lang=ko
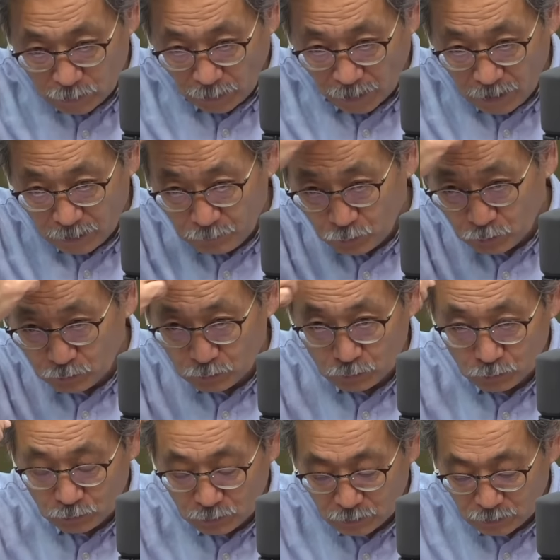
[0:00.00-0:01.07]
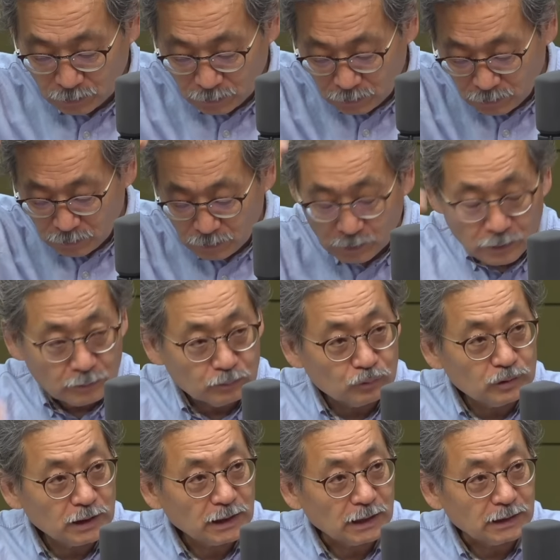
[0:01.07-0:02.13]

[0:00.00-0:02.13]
다이아몬드 이렇게 무늬가